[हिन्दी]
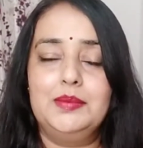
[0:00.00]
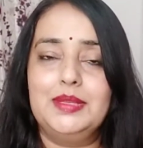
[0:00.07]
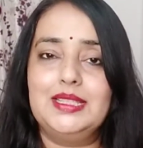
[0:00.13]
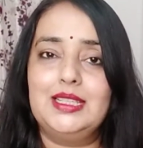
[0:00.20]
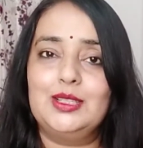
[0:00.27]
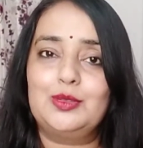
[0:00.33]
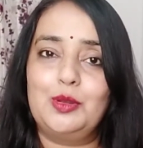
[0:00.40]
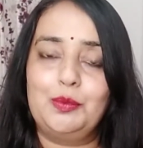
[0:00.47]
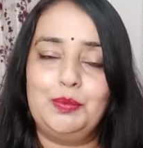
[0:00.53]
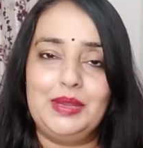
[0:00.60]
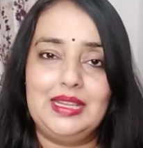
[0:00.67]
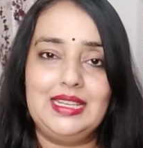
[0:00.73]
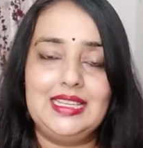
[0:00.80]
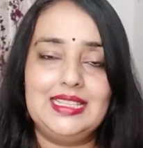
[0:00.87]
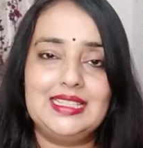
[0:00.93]
बस इसको
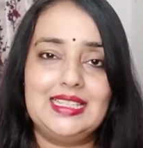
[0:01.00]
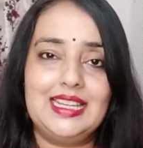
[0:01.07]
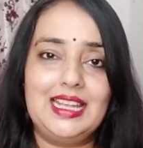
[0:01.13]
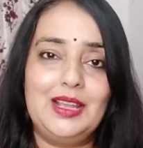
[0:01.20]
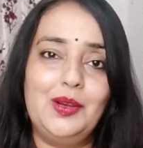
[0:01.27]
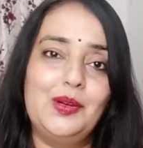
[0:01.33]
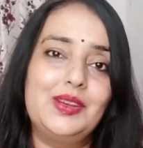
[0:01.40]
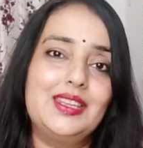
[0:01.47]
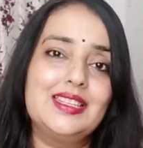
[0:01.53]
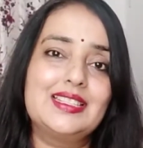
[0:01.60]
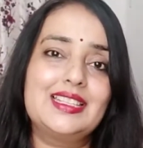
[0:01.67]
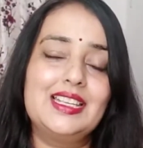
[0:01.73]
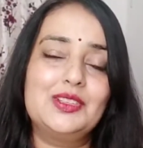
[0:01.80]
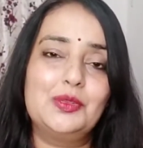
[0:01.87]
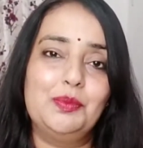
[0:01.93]
पी लीजिए और
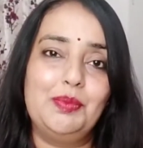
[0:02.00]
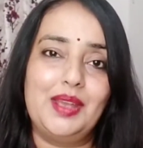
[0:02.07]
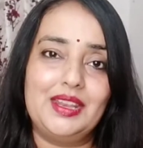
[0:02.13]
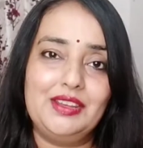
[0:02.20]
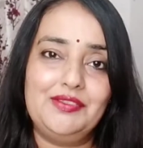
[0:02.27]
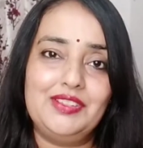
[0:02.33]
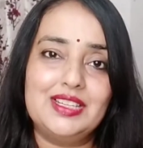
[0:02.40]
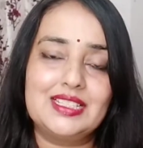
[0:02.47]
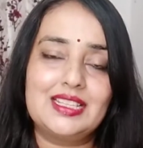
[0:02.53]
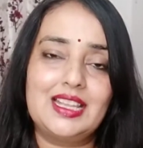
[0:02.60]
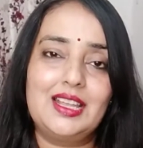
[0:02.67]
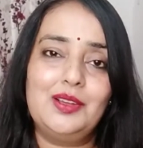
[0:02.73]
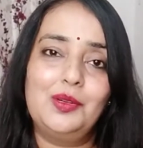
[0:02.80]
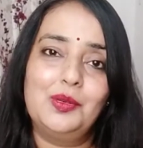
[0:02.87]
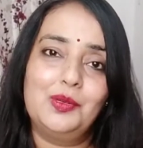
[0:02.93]
इसके जो बेनिफिट्स
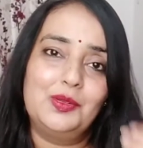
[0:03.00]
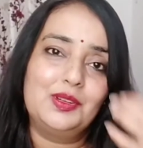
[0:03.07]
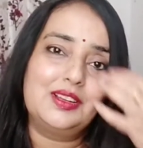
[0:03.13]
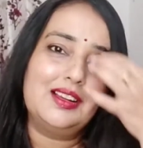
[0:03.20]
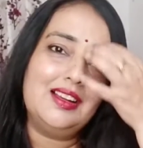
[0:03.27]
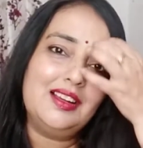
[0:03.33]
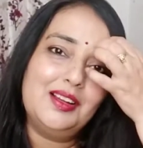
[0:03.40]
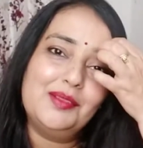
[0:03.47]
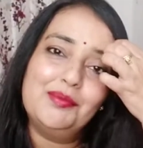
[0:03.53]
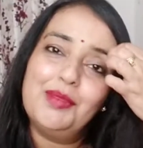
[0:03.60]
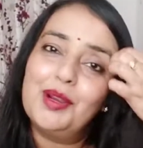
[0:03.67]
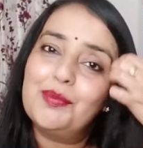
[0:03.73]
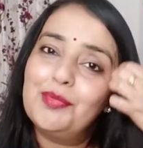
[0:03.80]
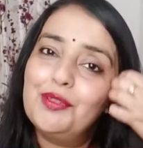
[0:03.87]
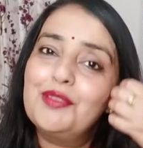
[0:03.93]
हैं उनका
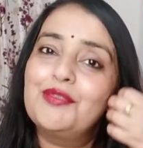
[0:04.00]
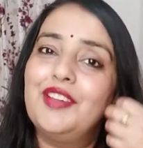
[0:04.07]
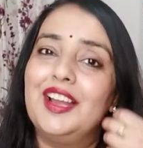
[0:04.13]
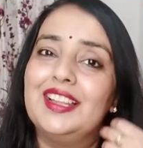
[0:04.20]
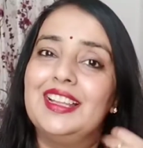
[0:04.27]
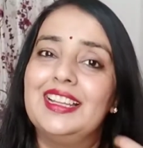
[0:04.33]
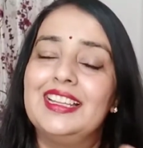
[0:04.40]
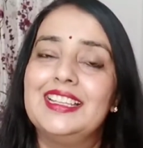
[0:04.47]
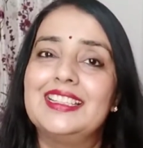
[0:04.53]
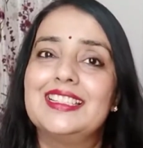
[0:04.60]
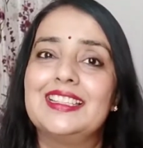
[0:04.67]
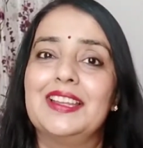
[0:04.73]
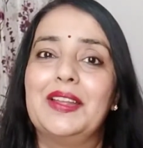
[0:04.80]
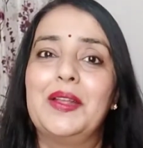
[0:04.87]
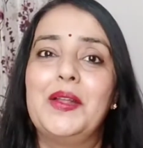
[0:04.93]
भरपूर फ़ायदा
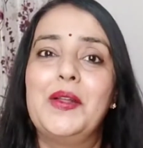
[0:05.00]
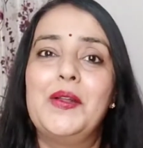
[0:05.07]
लीजिए